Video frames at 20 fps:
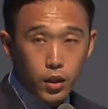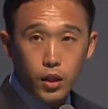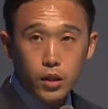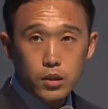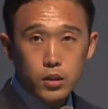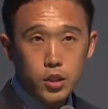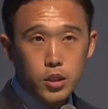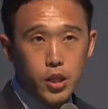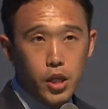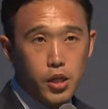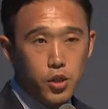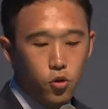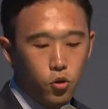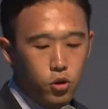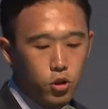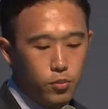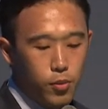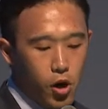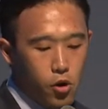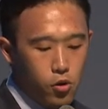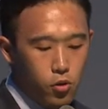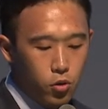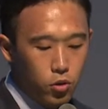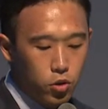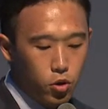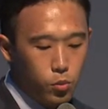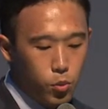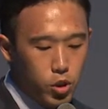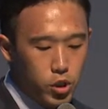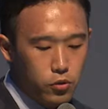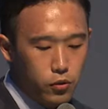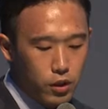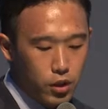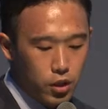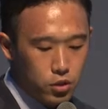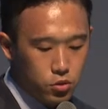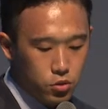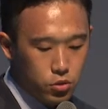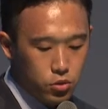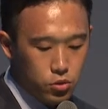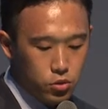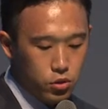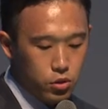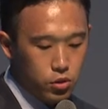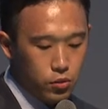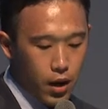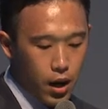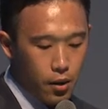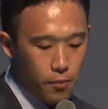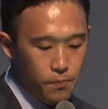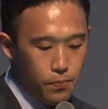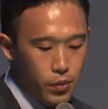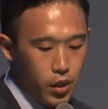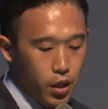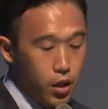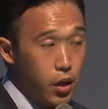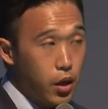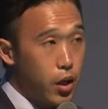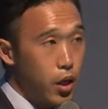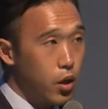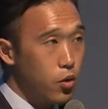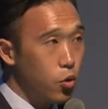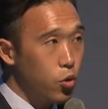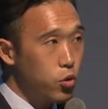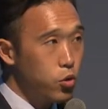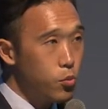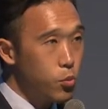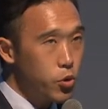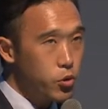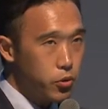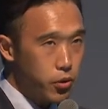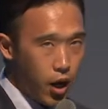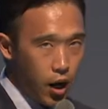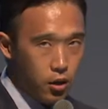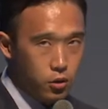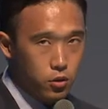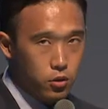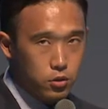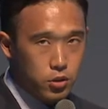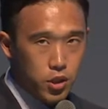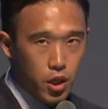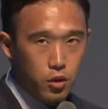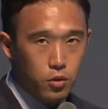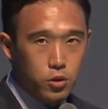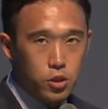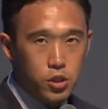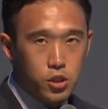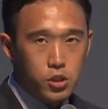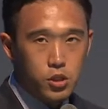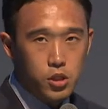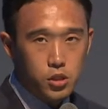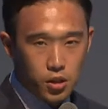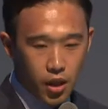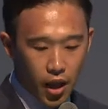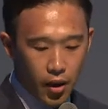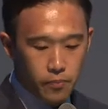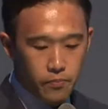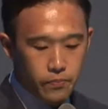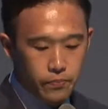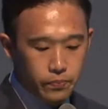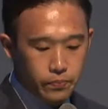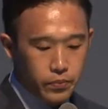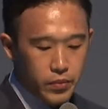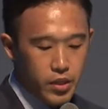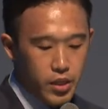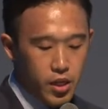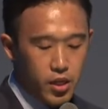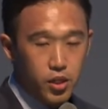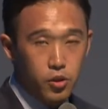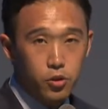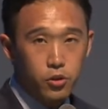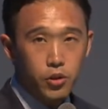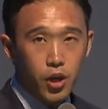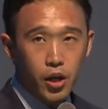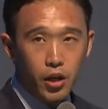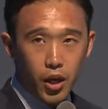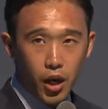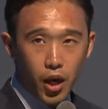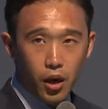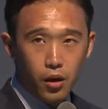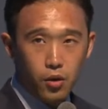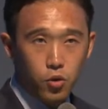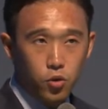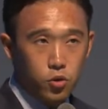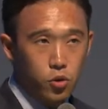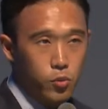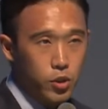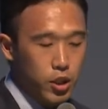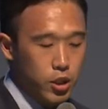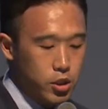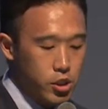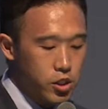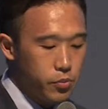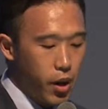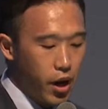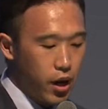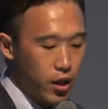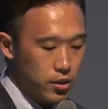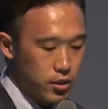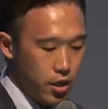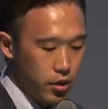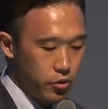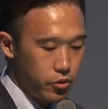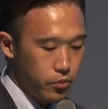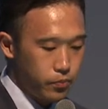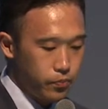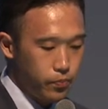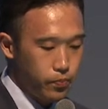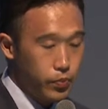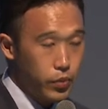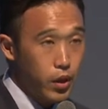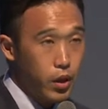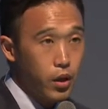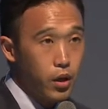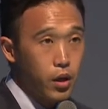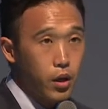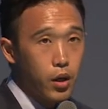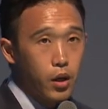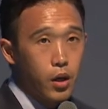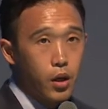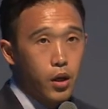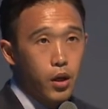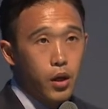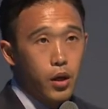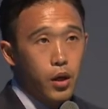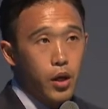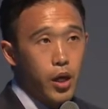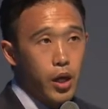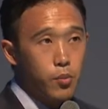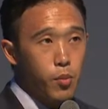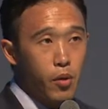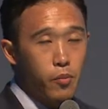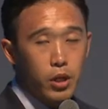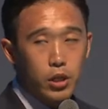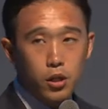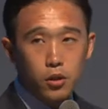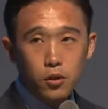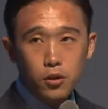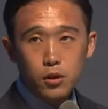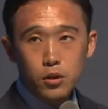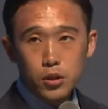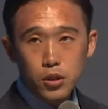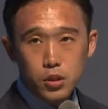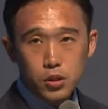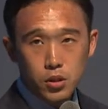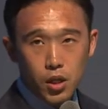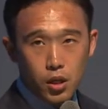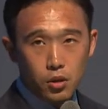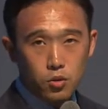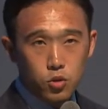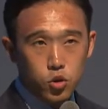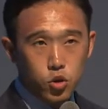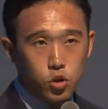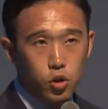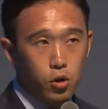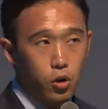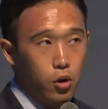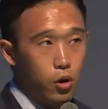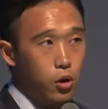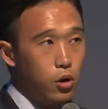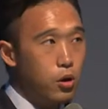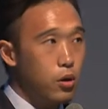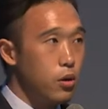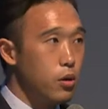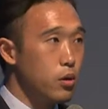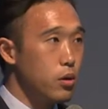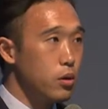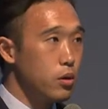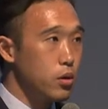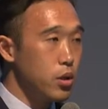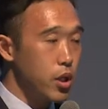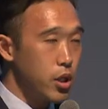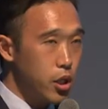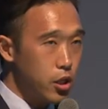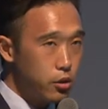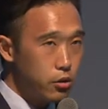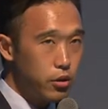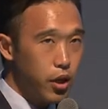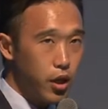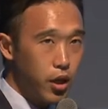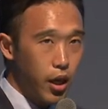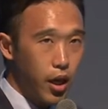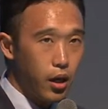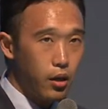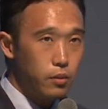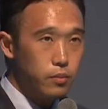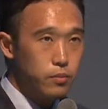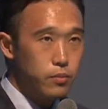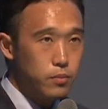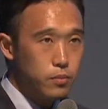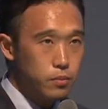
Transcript: 実際に黒板を子どもに渡そうというのは子供の可能性を信じてできるだけ子供たちに任せる今までの一斉の授業をできるだけ